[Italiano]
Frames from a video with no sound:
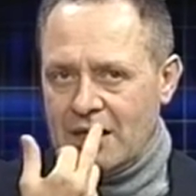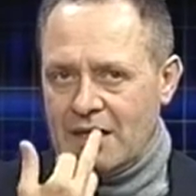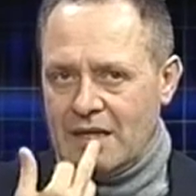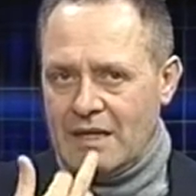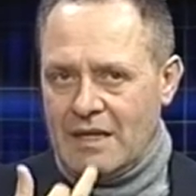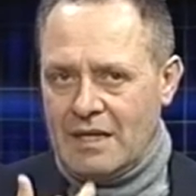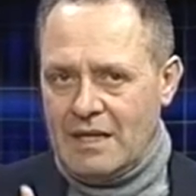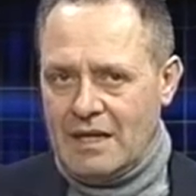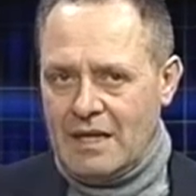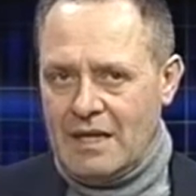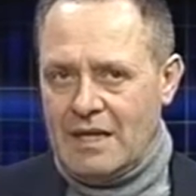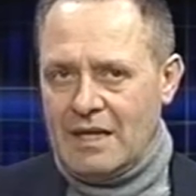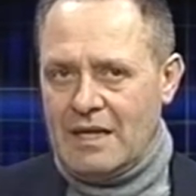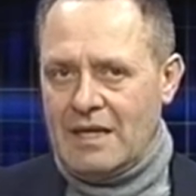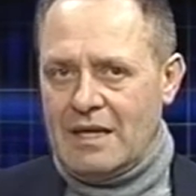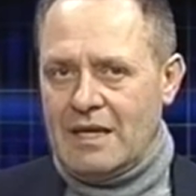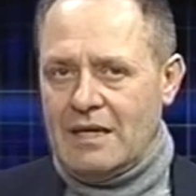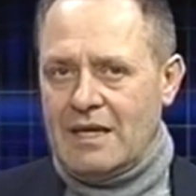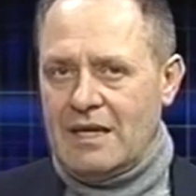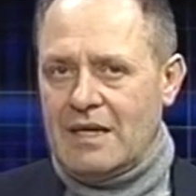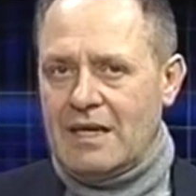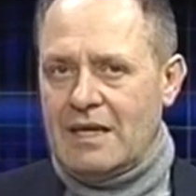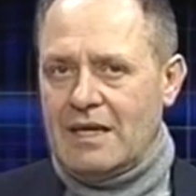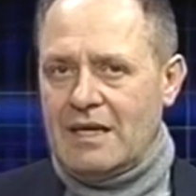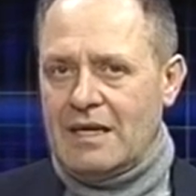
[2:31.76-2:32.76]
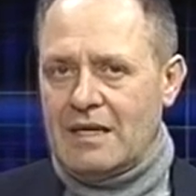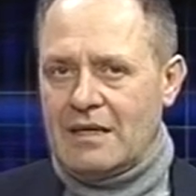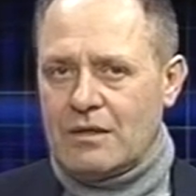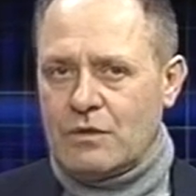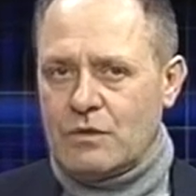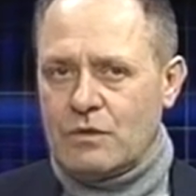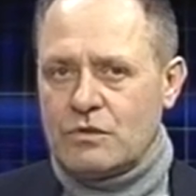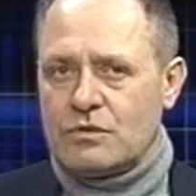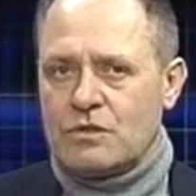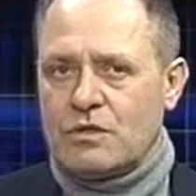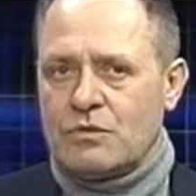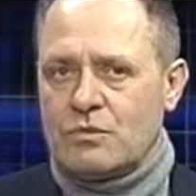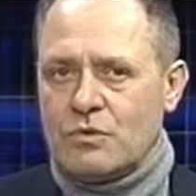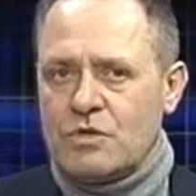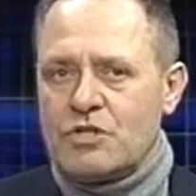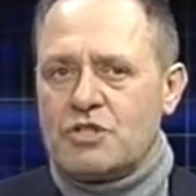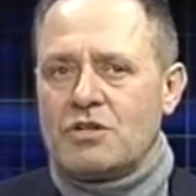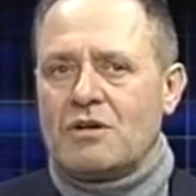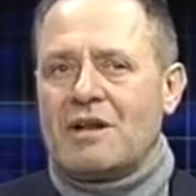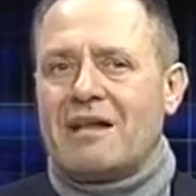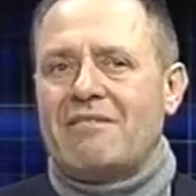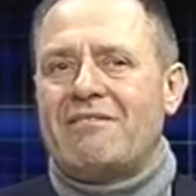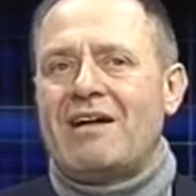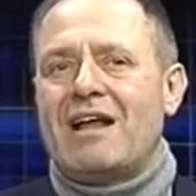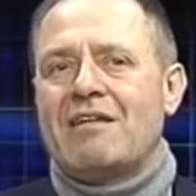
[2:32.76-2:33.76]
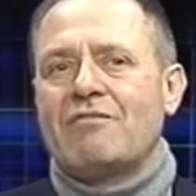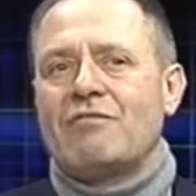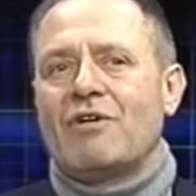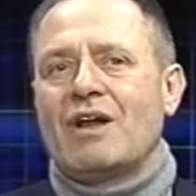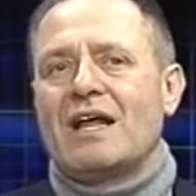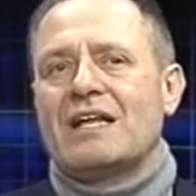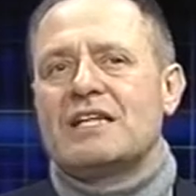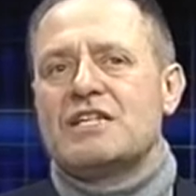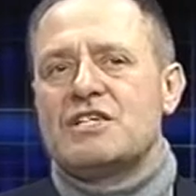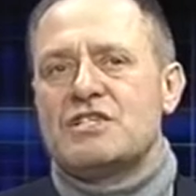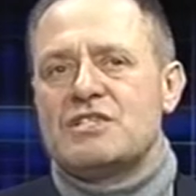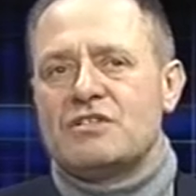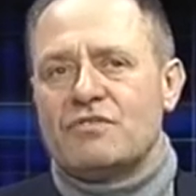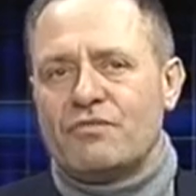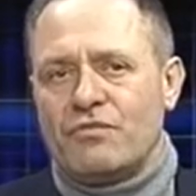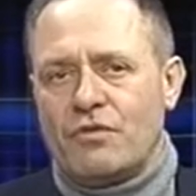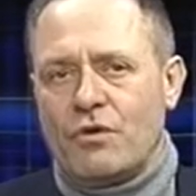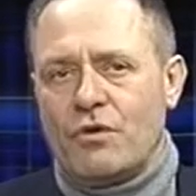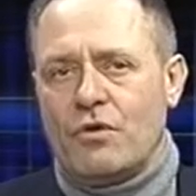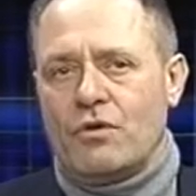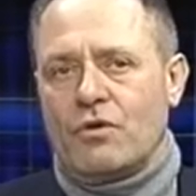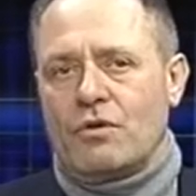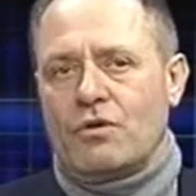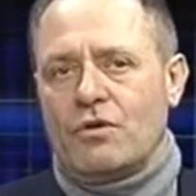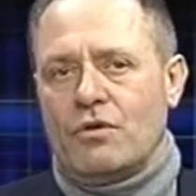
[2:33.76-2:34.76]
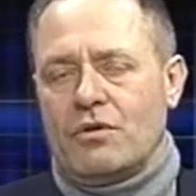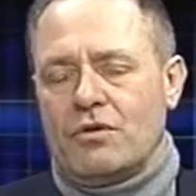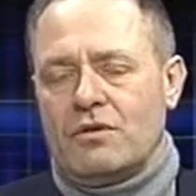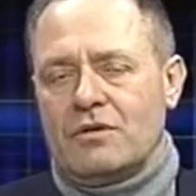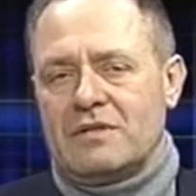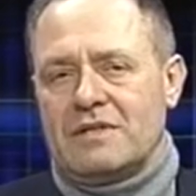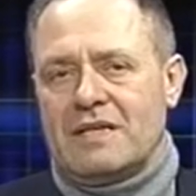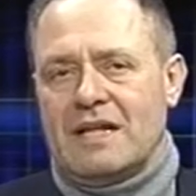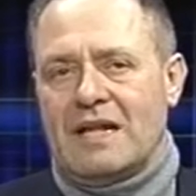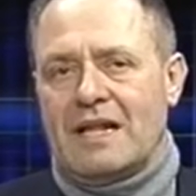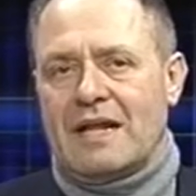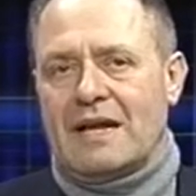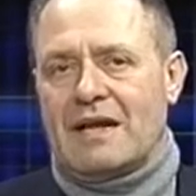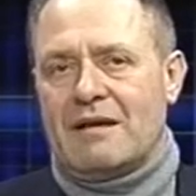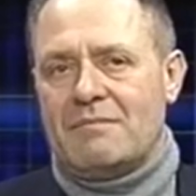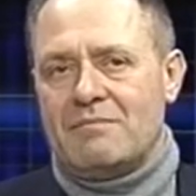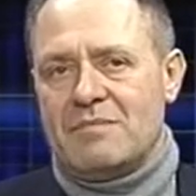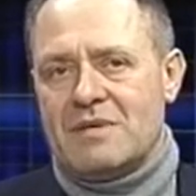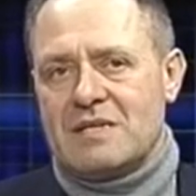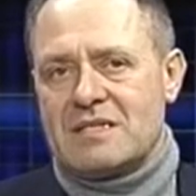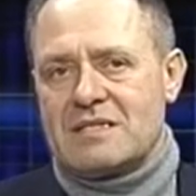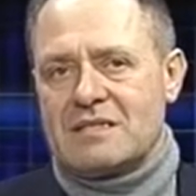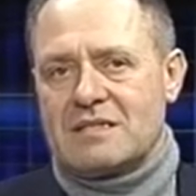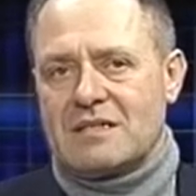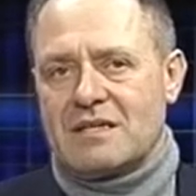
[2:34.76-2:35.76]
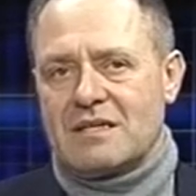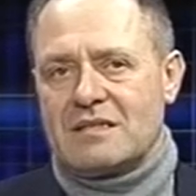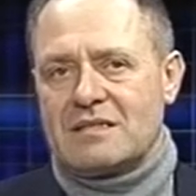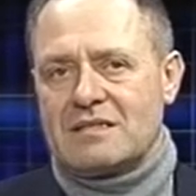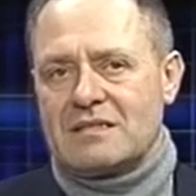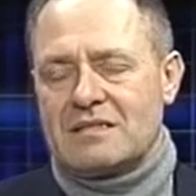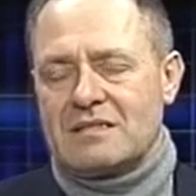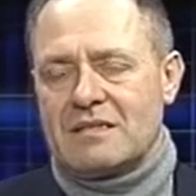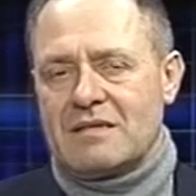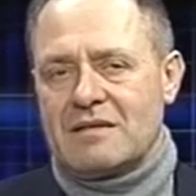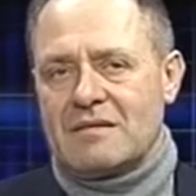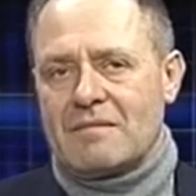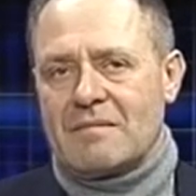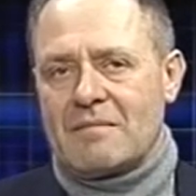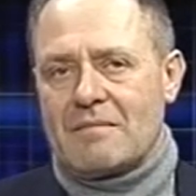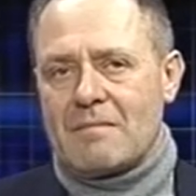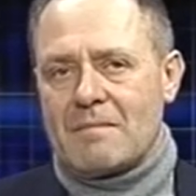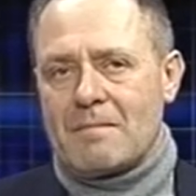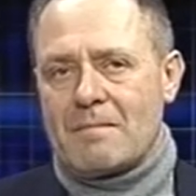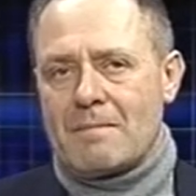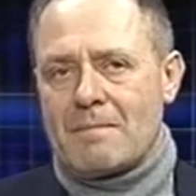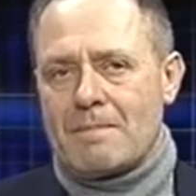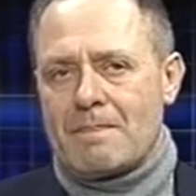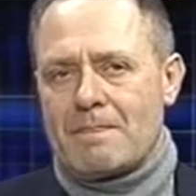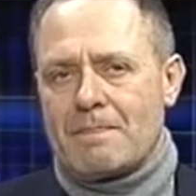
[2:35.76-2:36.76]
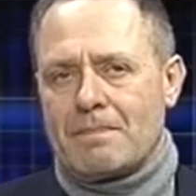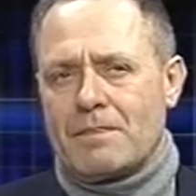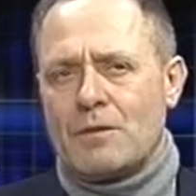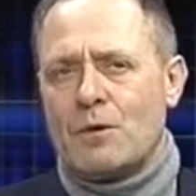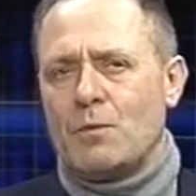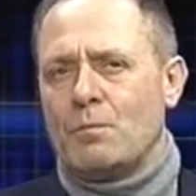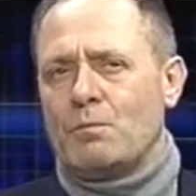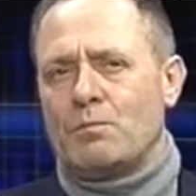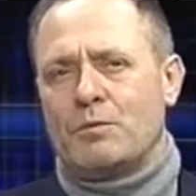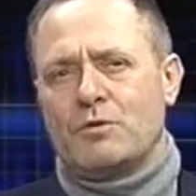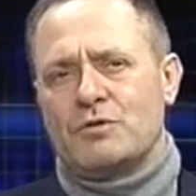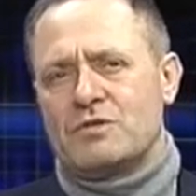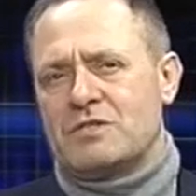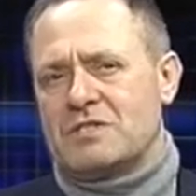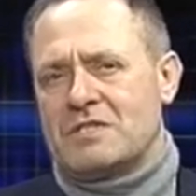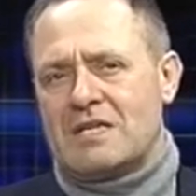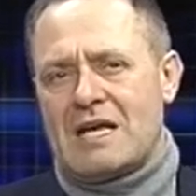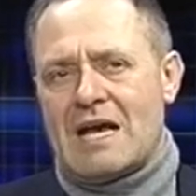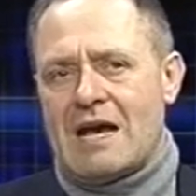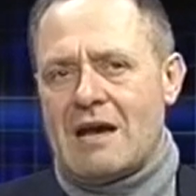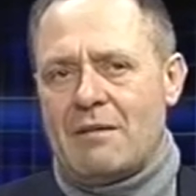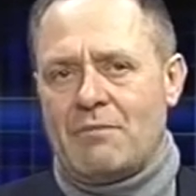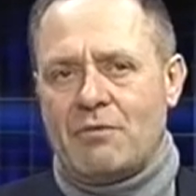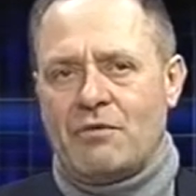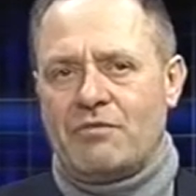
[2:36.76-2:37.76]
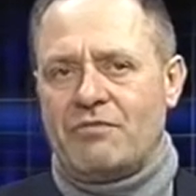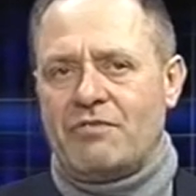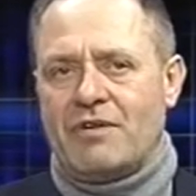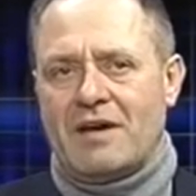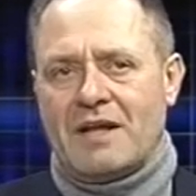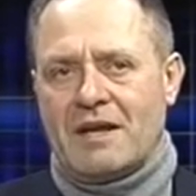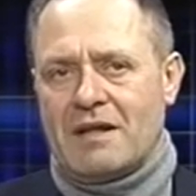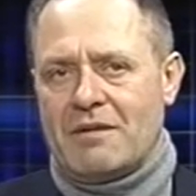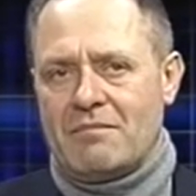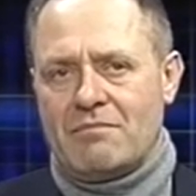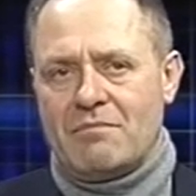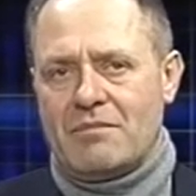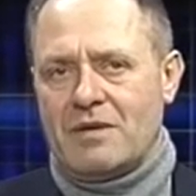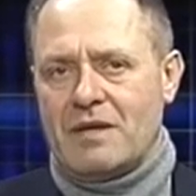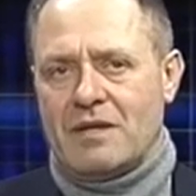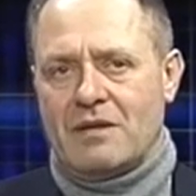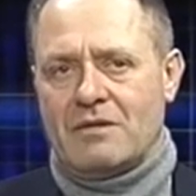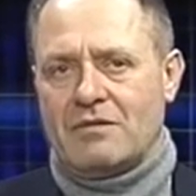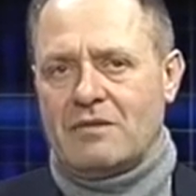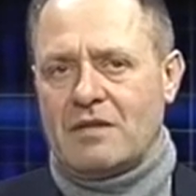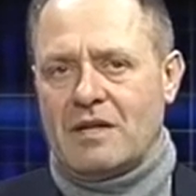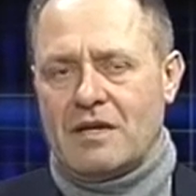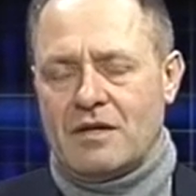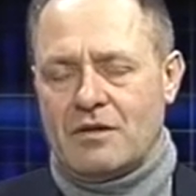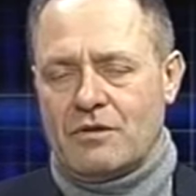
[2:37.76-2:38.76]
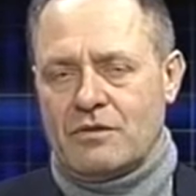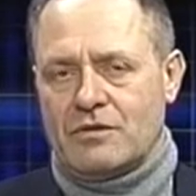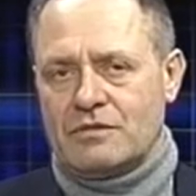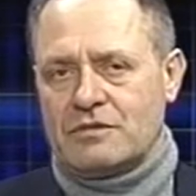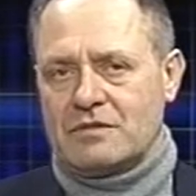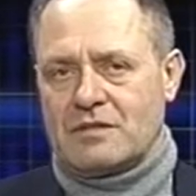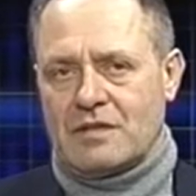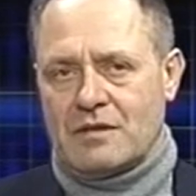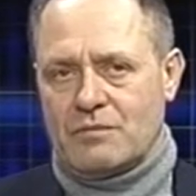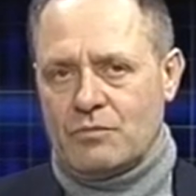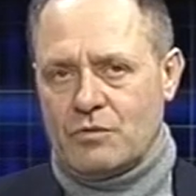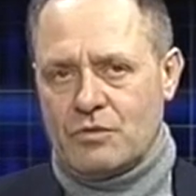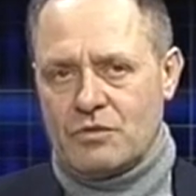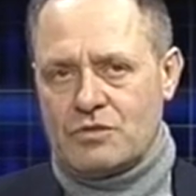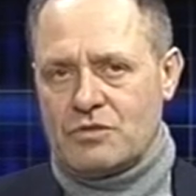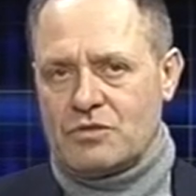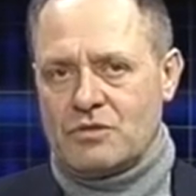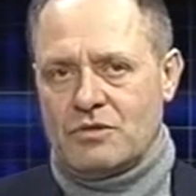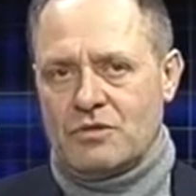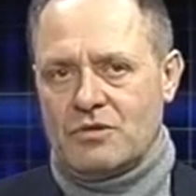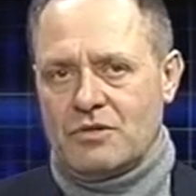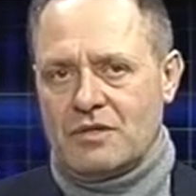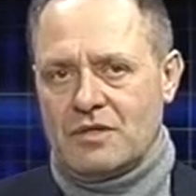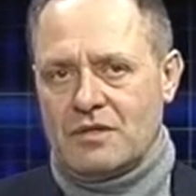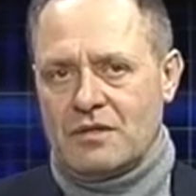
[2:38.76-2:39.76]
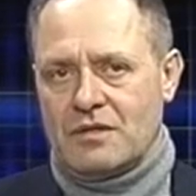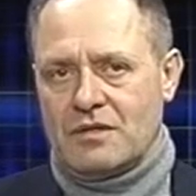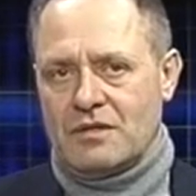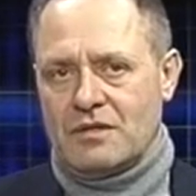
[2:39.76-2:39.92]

e costituisce una valvola di sfogo della rabbia stessa. Non possiamo fare a meno delle nostre emozioni